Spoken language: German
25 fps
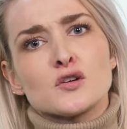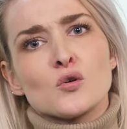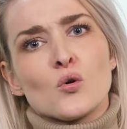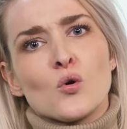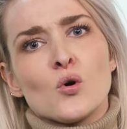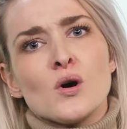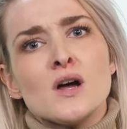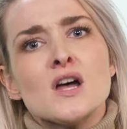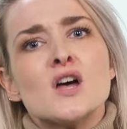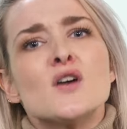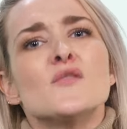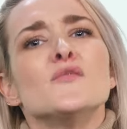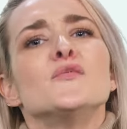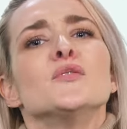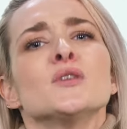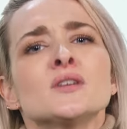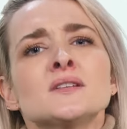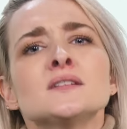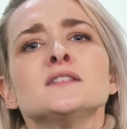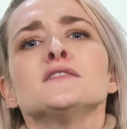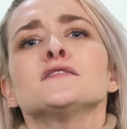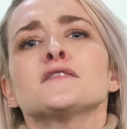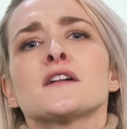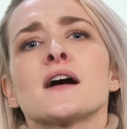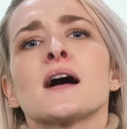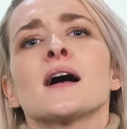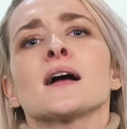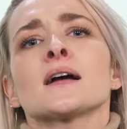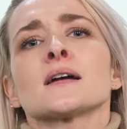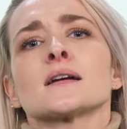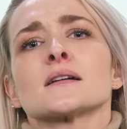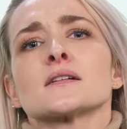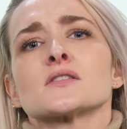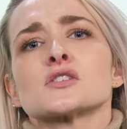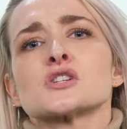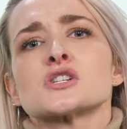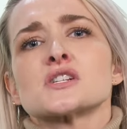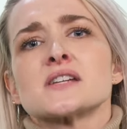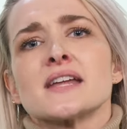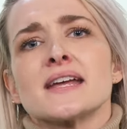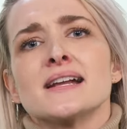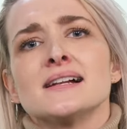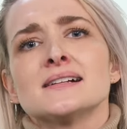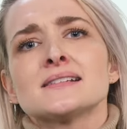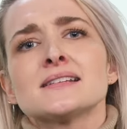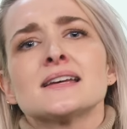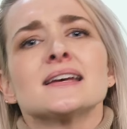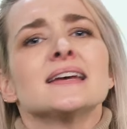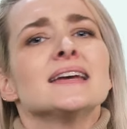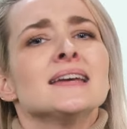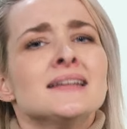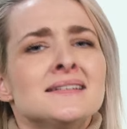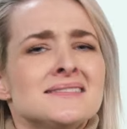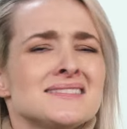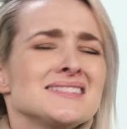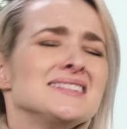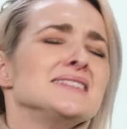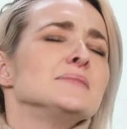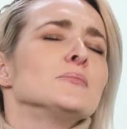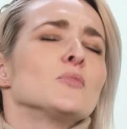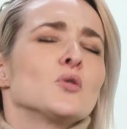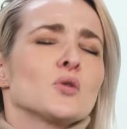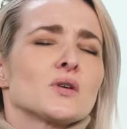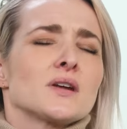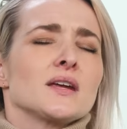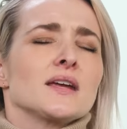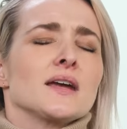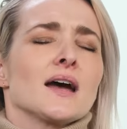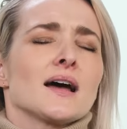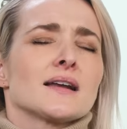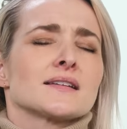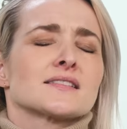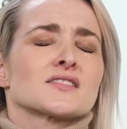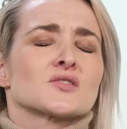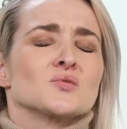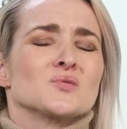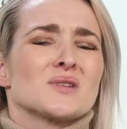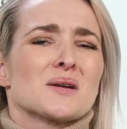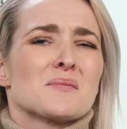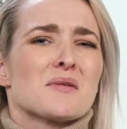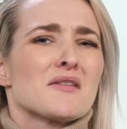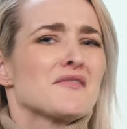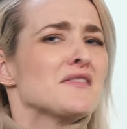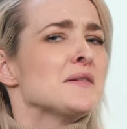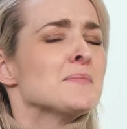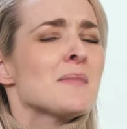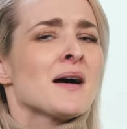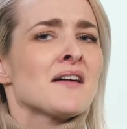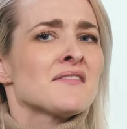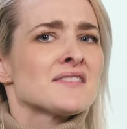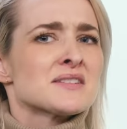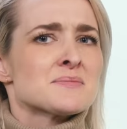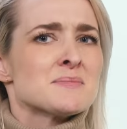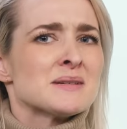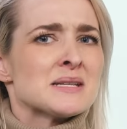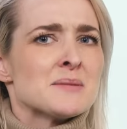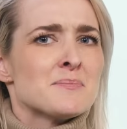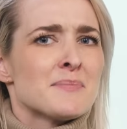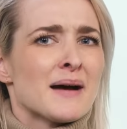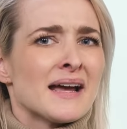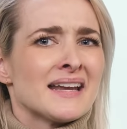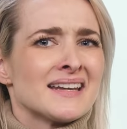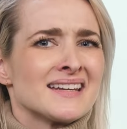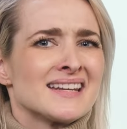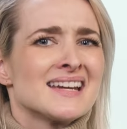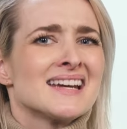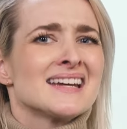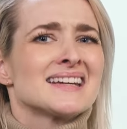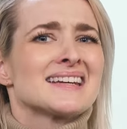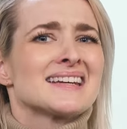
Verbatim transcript: Klo wird die Frage gestellt, intim, okay, alles gut, aber wie machen wir es mit den Beinen?